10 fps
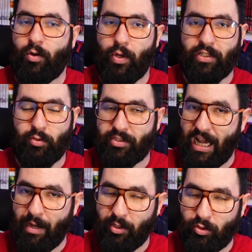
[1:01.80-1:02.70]
da questo
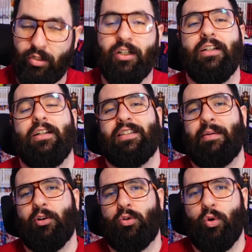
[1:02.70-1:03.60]
sabato,
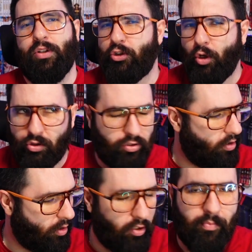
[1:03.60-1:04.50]
sabato 18 se
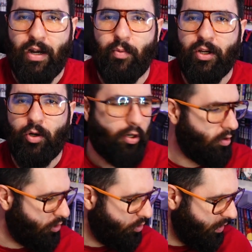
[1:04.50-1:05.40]
non ricordo mai, non mi
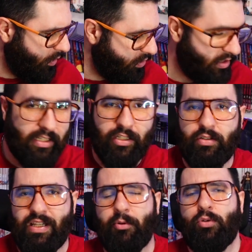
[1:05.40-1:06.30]
ricordo che giorno è oggi, sì,
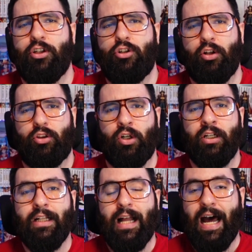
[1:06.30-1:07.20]
sabato
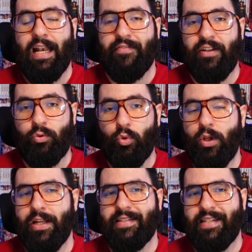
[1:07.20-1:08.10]
18 alle 21
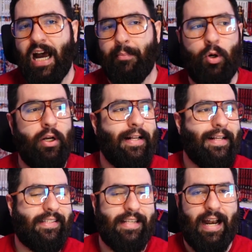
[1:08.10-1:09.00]
iniziamo,
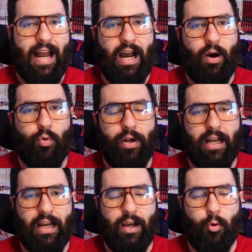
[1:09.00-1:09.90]
sarà un,
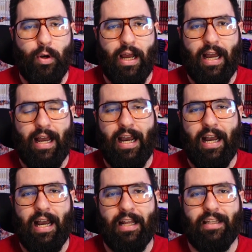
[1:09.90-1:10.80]

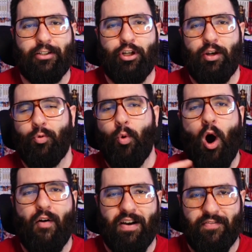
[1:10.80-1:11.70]
una dic-
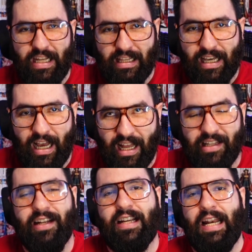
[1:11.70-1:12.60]
nuova vita
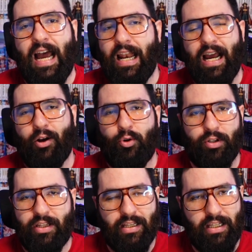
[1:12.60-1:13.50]
del canale
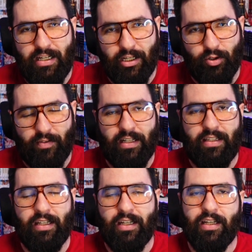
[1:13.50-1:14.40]
Alcor 3D che
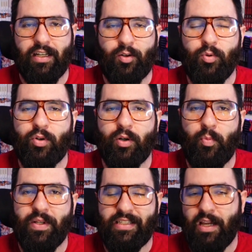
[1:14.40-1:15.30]
trovate comunque
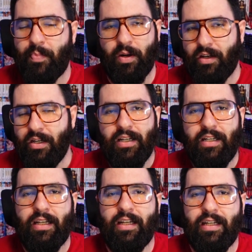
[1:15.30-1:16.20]
come sempre
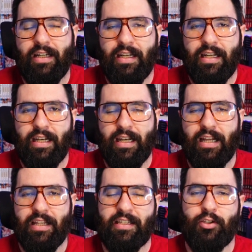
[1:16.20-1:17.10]
eh, nelle,
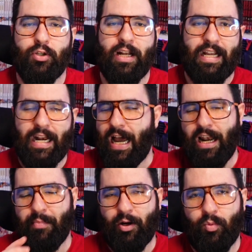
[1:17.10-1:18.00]
nelle descrizioni del
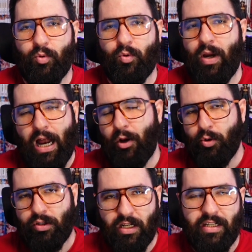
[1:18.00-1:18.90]
canale, ma comunque al
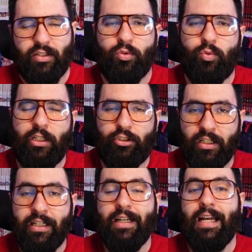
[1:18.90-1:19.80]
3D su Twitch
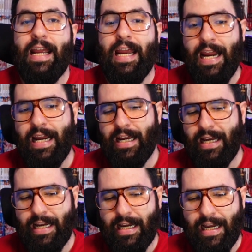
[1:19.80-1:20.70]
e
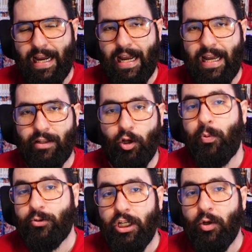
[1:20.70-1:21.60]
eh,
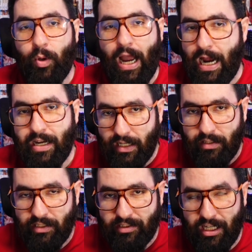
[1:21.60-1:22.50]
dopo 5 anni
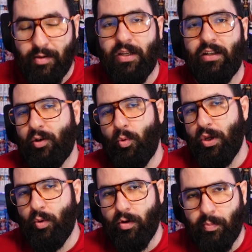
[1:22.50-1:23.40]
di streaming, di
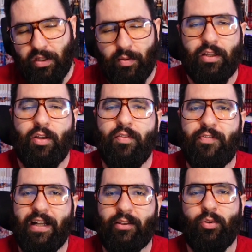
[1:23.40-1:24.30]
cui uno praticamente non
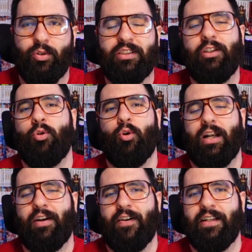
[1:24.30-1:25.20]
fatto, si
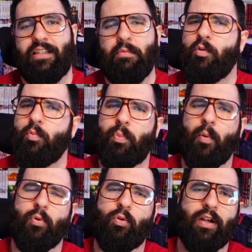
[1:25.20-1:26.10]
torna a fare streaming un po'
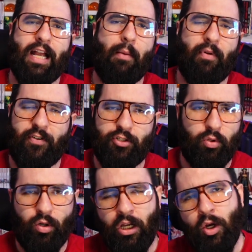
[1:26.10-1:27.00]
più con calma,
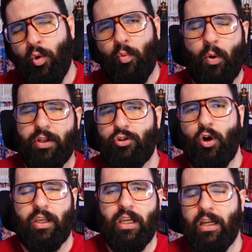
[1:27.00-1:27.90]
facendo un po' di
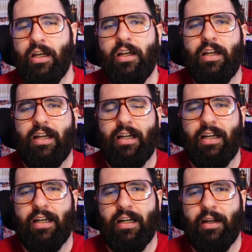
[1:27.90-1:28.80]
giochi
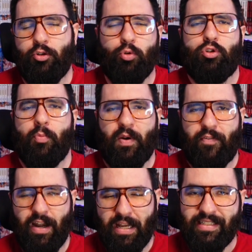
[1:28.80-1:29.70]
eh, giusto per
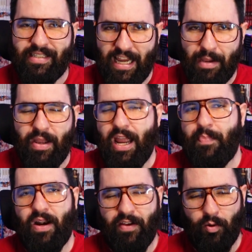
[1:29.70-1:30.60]
farli insieme e
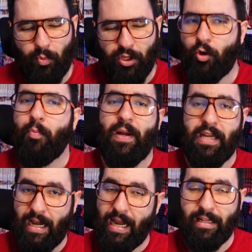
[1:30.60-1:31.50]
per avere un po' di
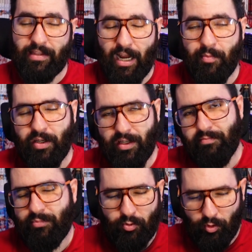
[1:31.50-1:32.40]
compagnia entrambi, che
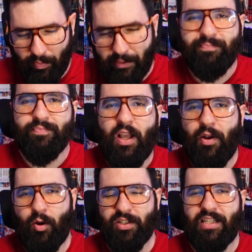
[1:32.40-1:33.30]
secondo me è
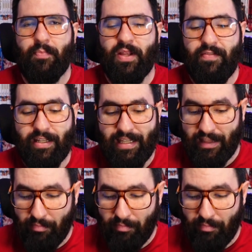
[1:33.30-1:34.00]
una cosa sempre divertente.